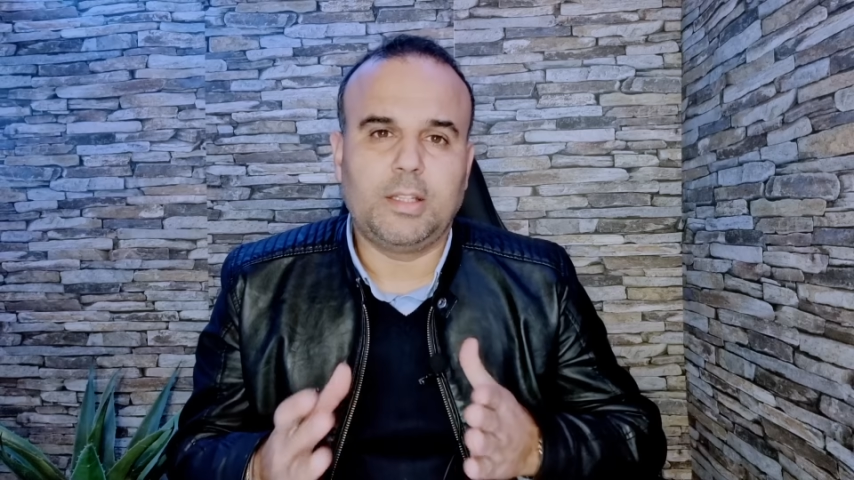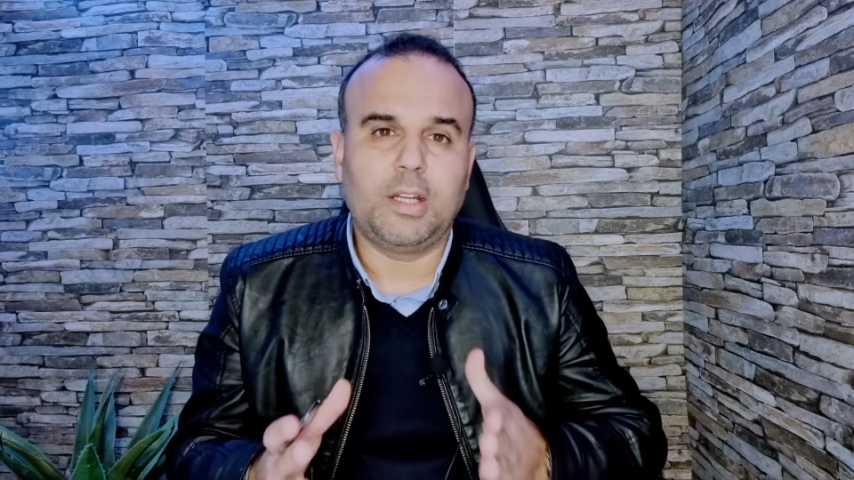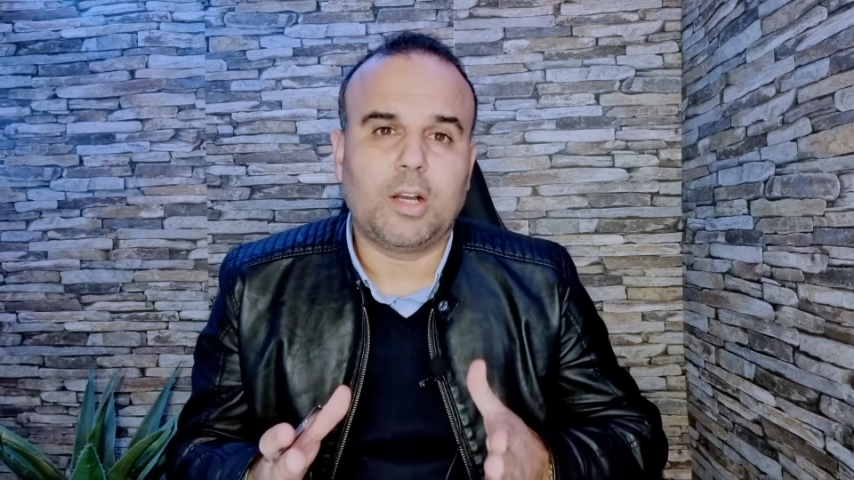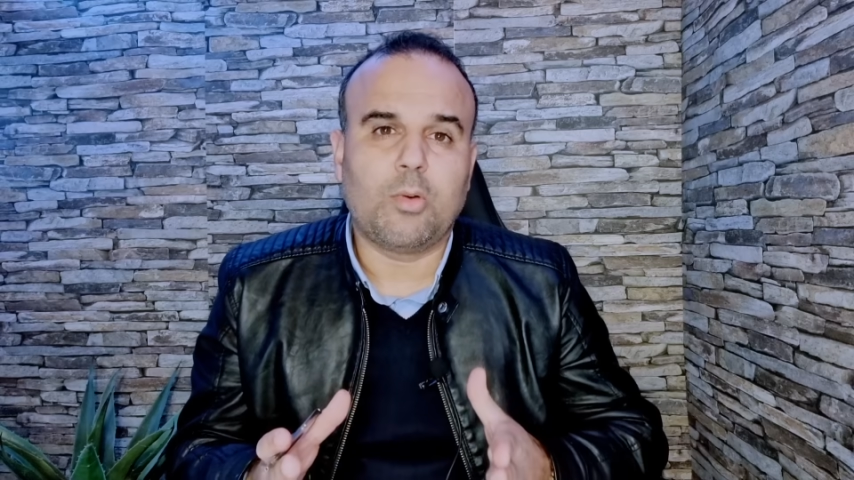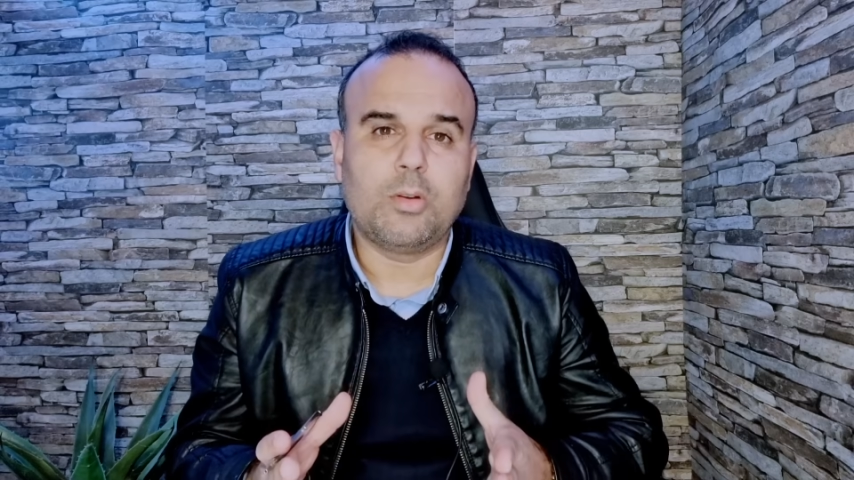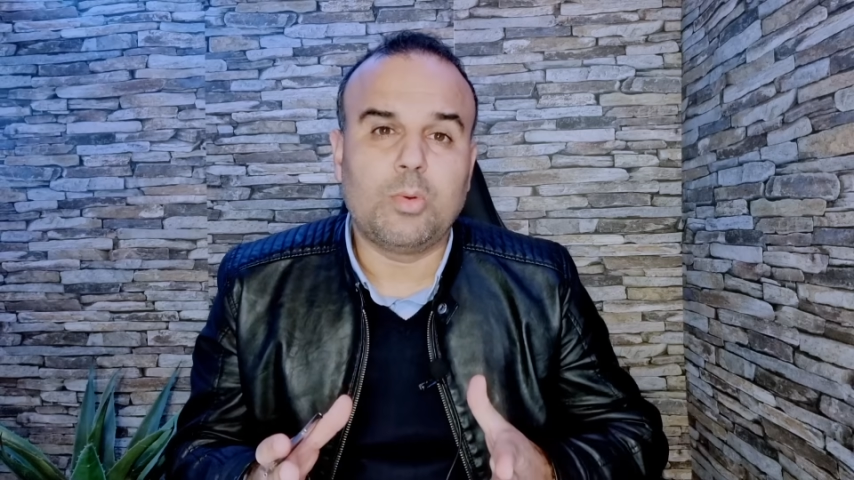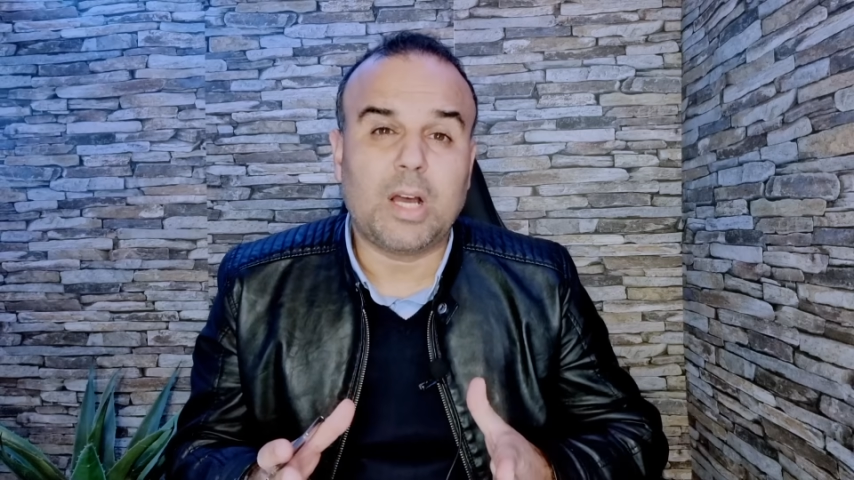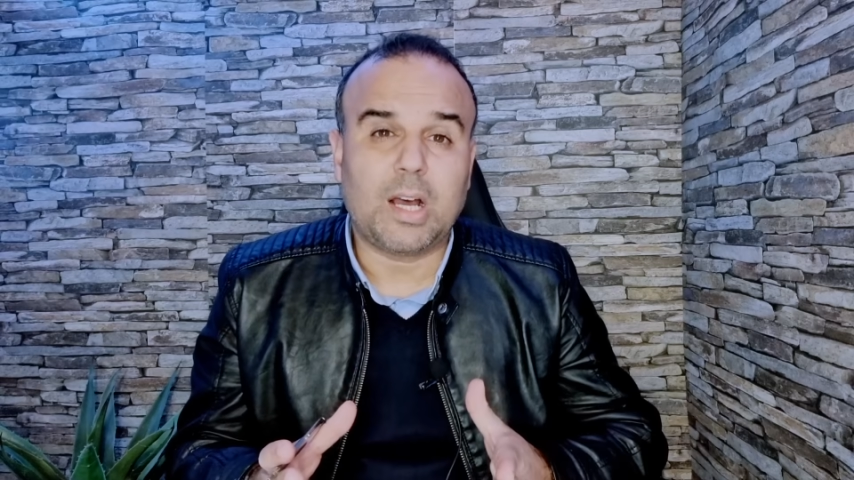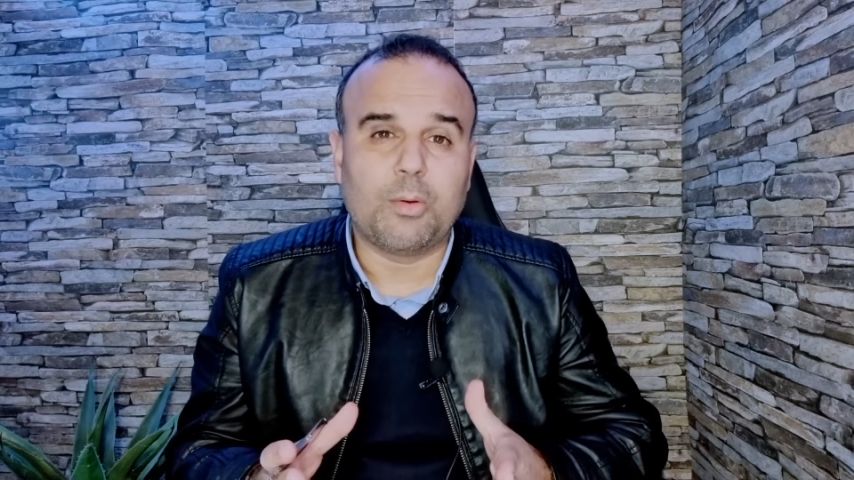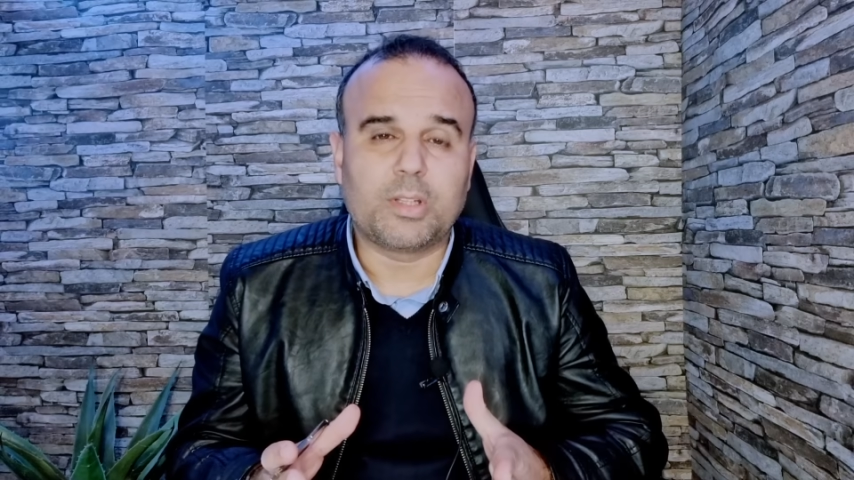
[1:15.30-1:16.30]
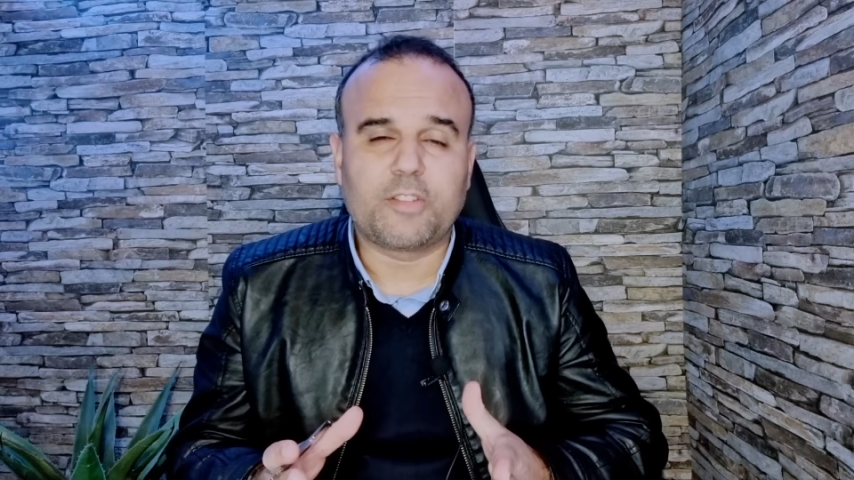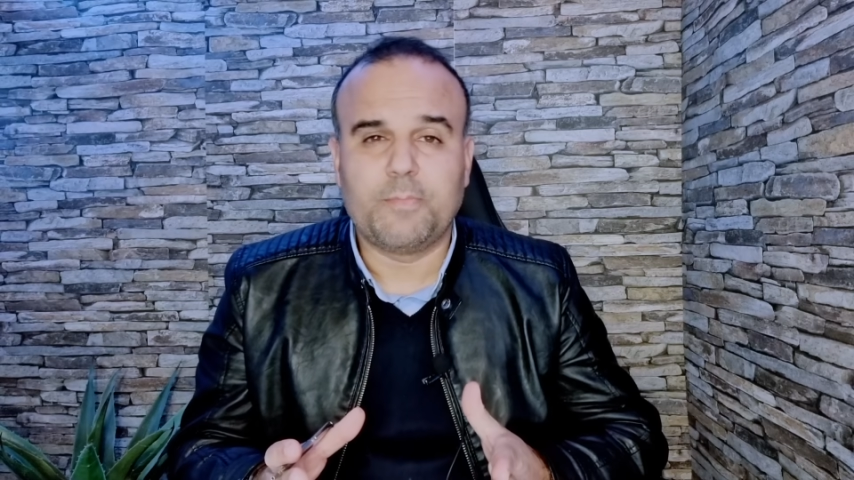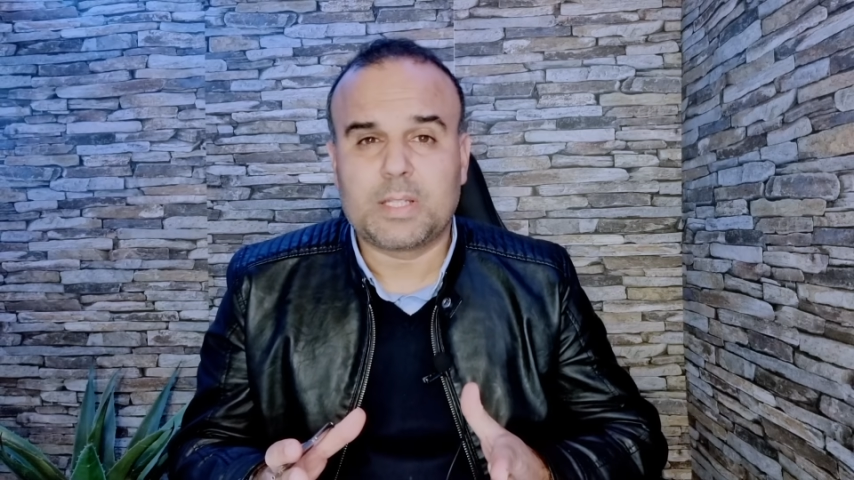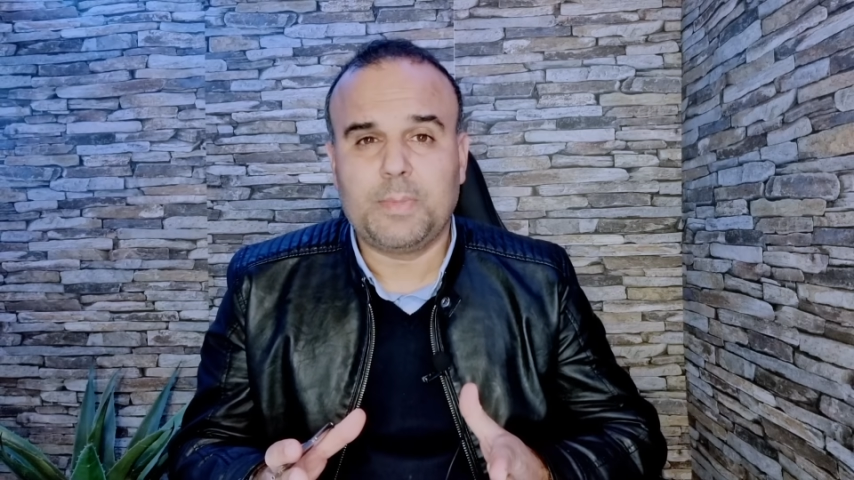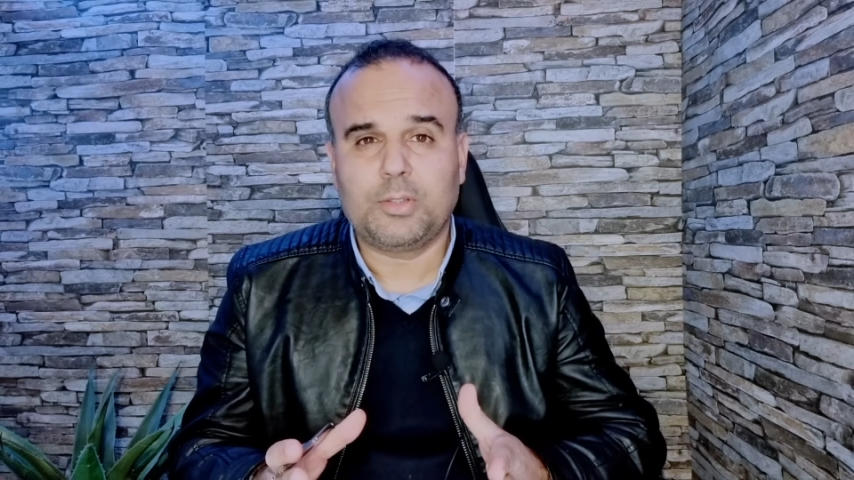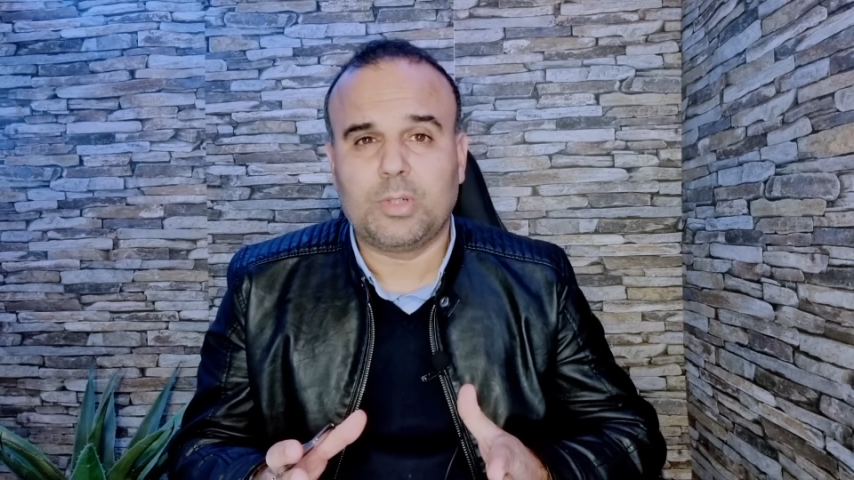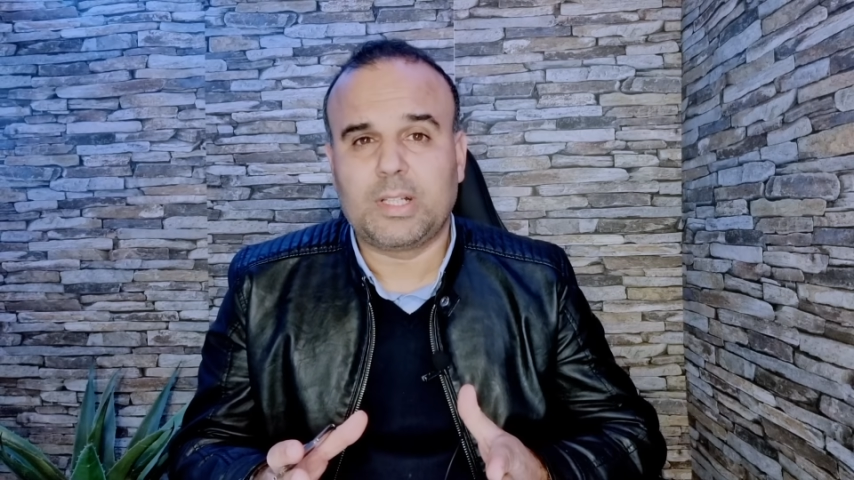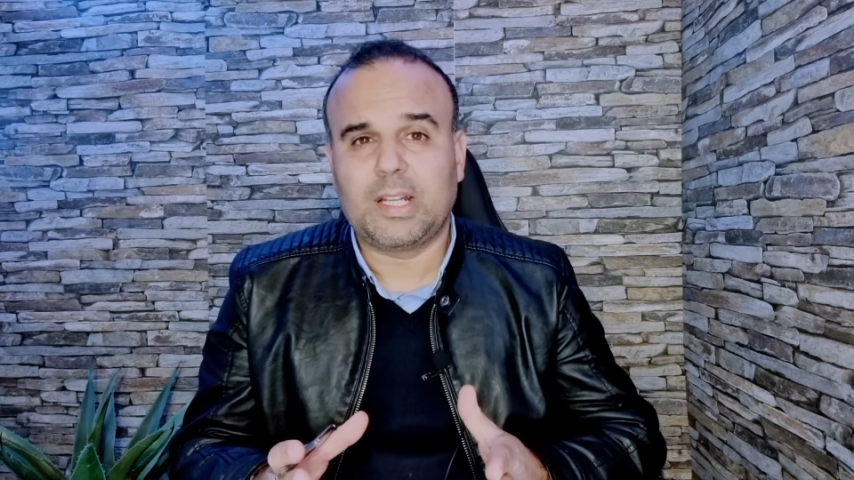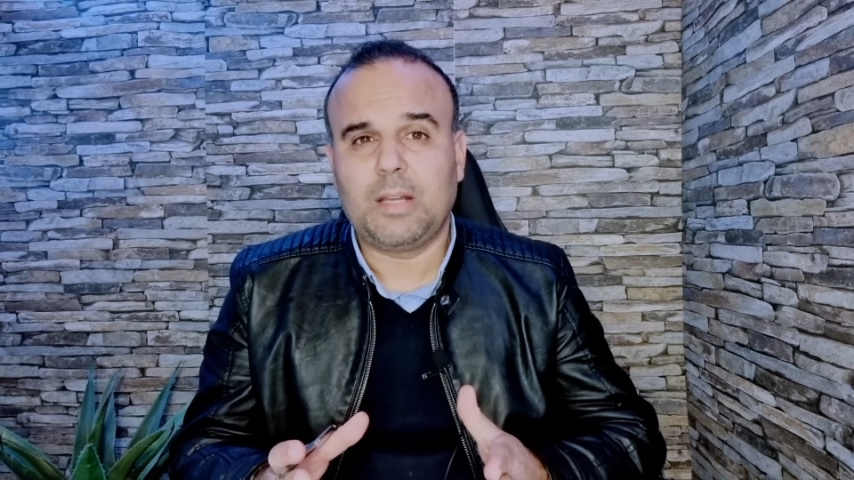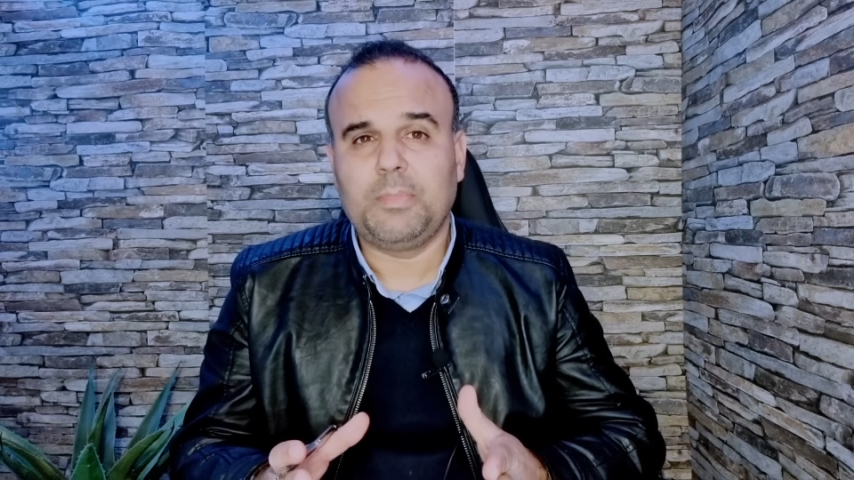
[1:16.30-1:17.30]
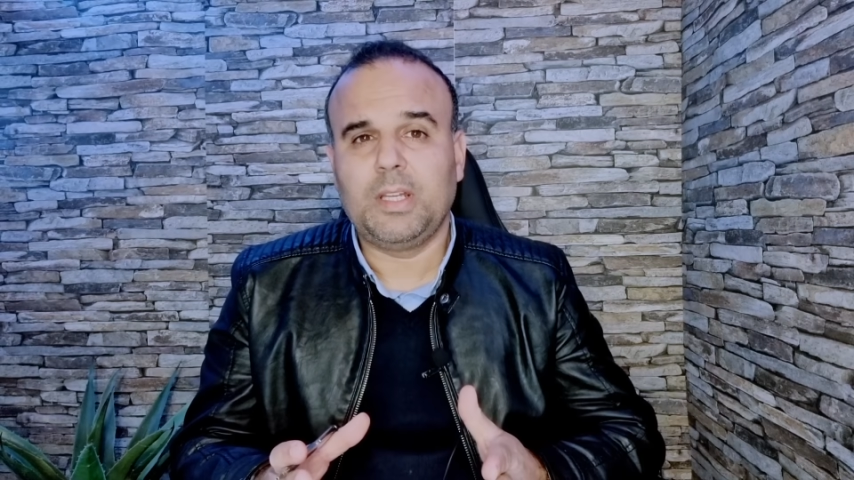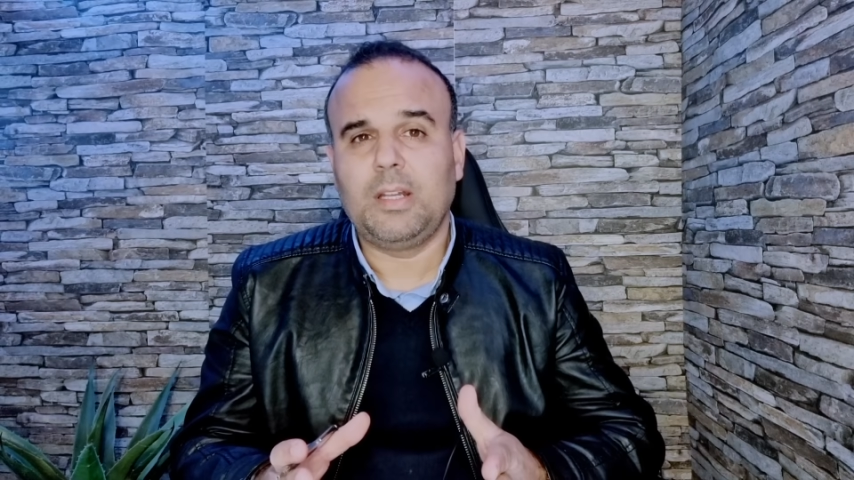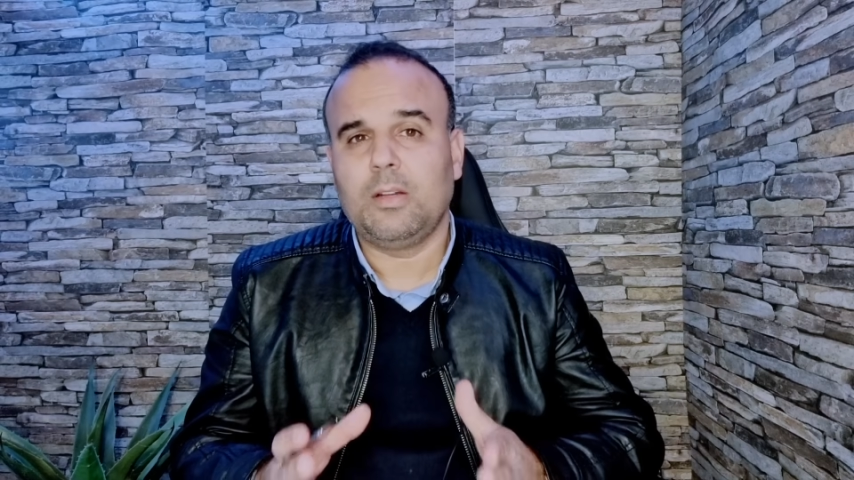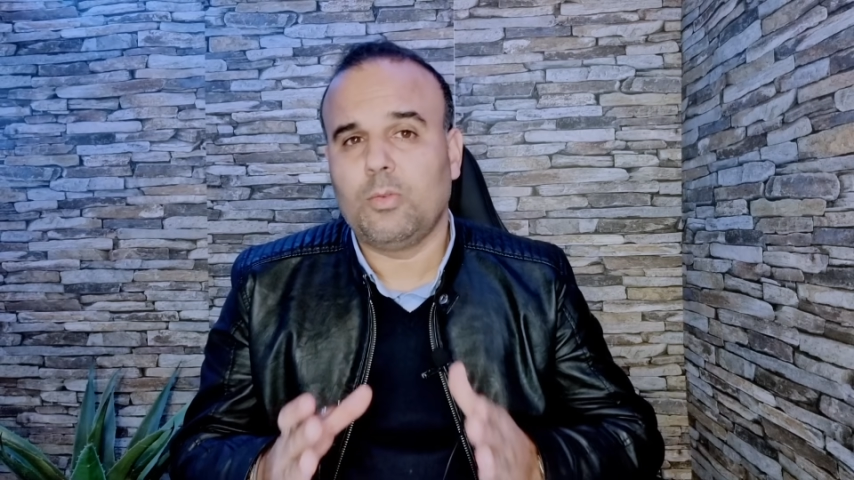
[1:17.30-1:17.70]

اذا الاخوان والاخوات كيف ما سمعتوا هذا الكلام ديال